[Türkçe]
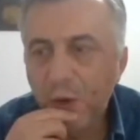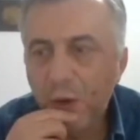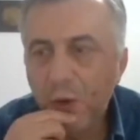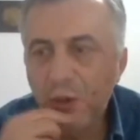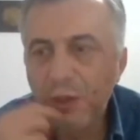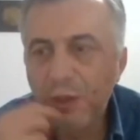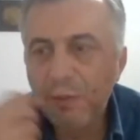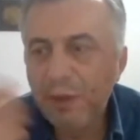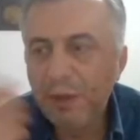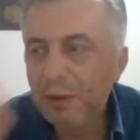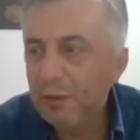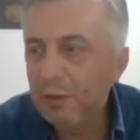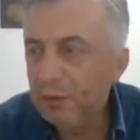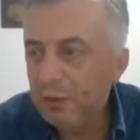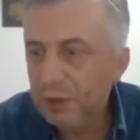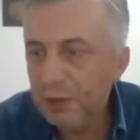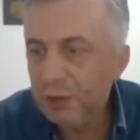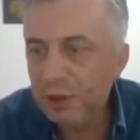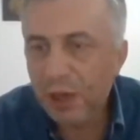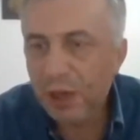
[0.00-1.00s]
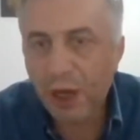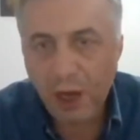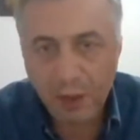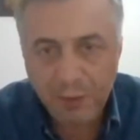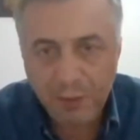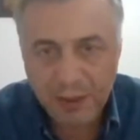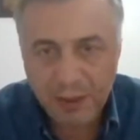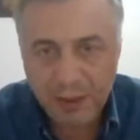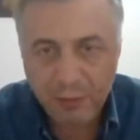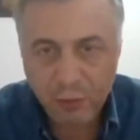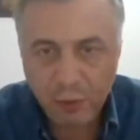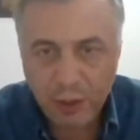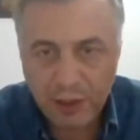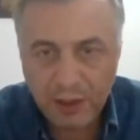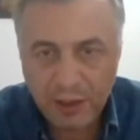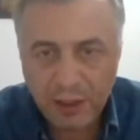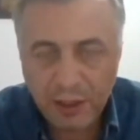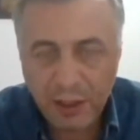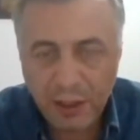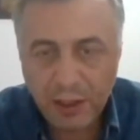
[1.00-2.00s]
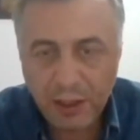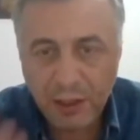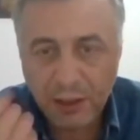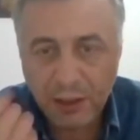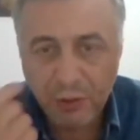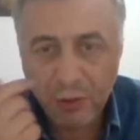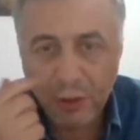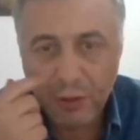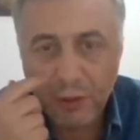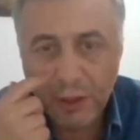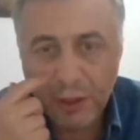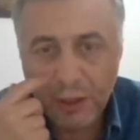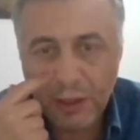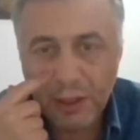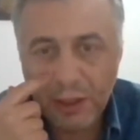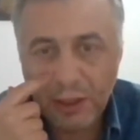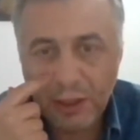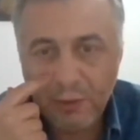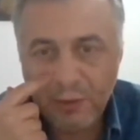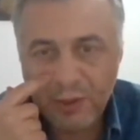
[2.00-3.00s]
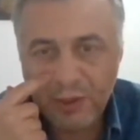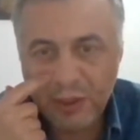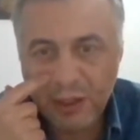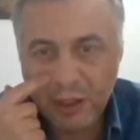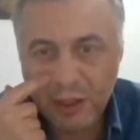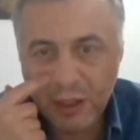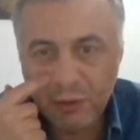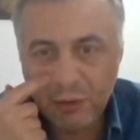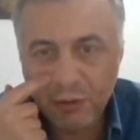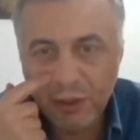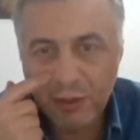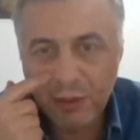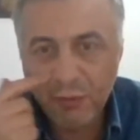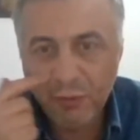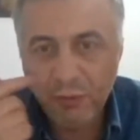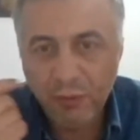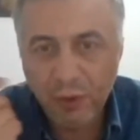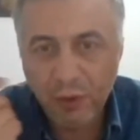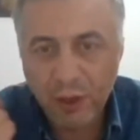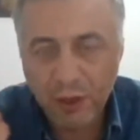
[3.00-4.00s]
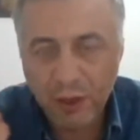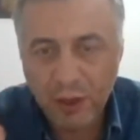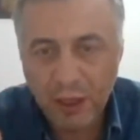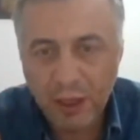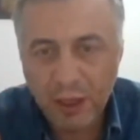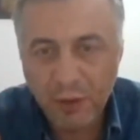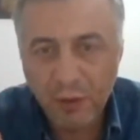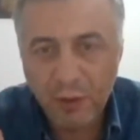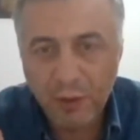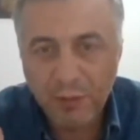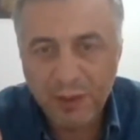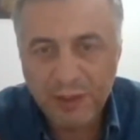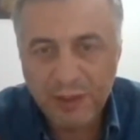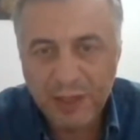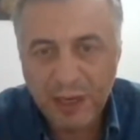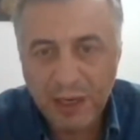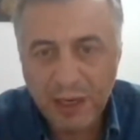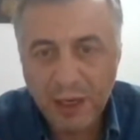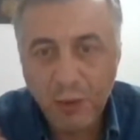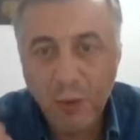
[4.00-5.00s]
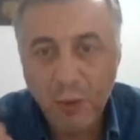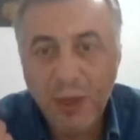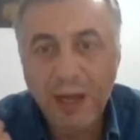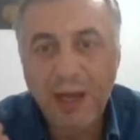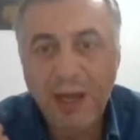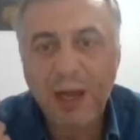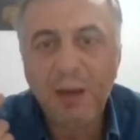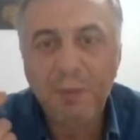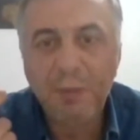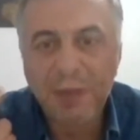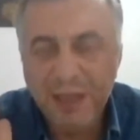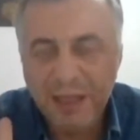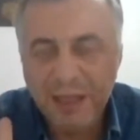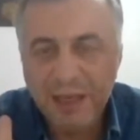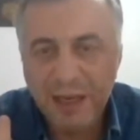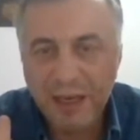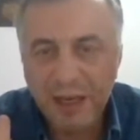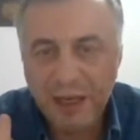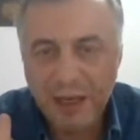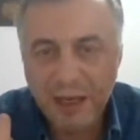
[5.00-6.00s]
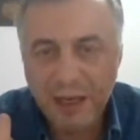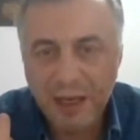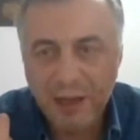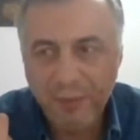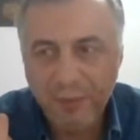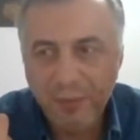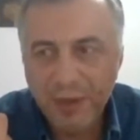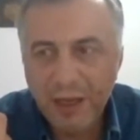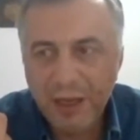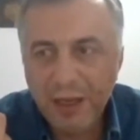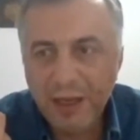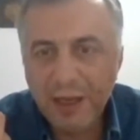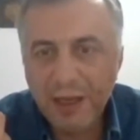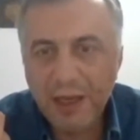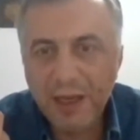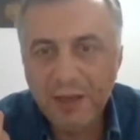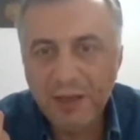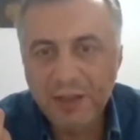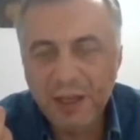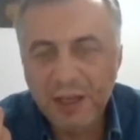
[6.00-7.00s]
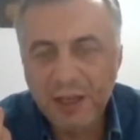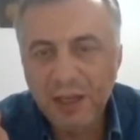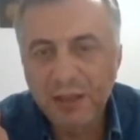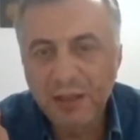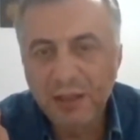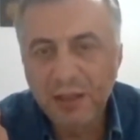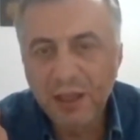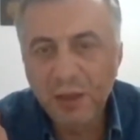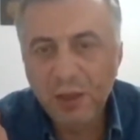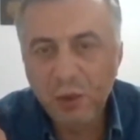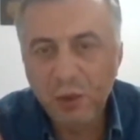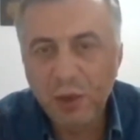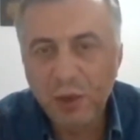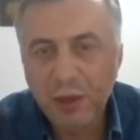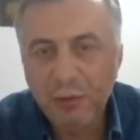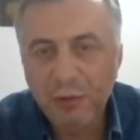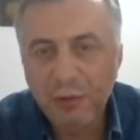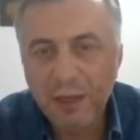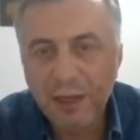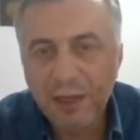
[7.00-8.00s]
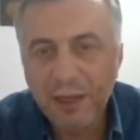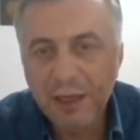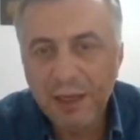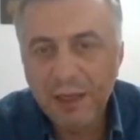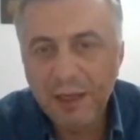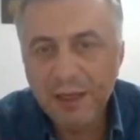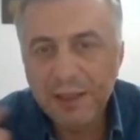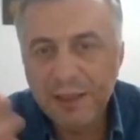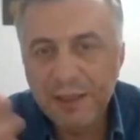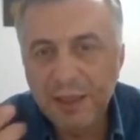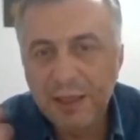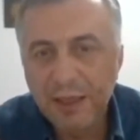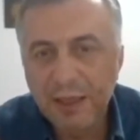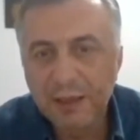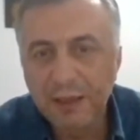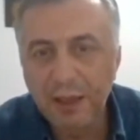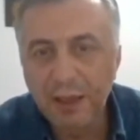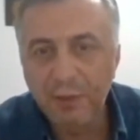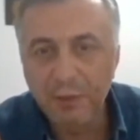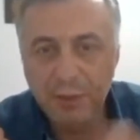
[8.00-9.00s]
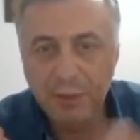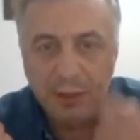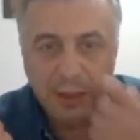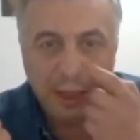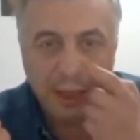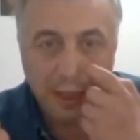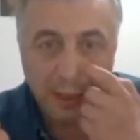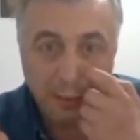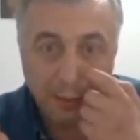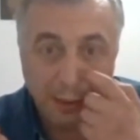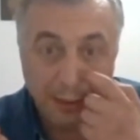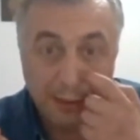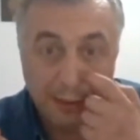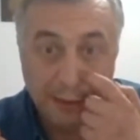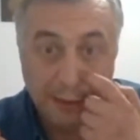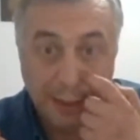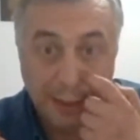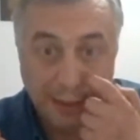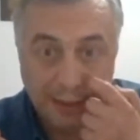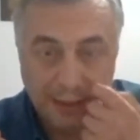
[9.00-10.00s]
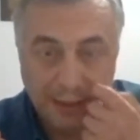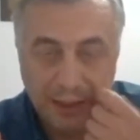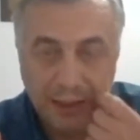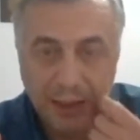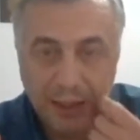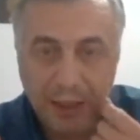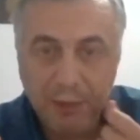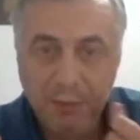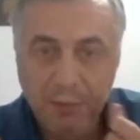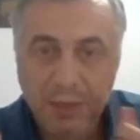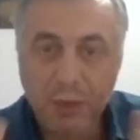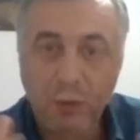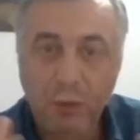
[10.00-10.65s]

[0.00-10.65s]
O da ben işte amilim Kur'an'da anlatıyor. İnneme sadakatu lil fukarai vel mesakine vel amilin aleyha. Yani zekat görevlileri zekattan bir kalem alırlar. Evet.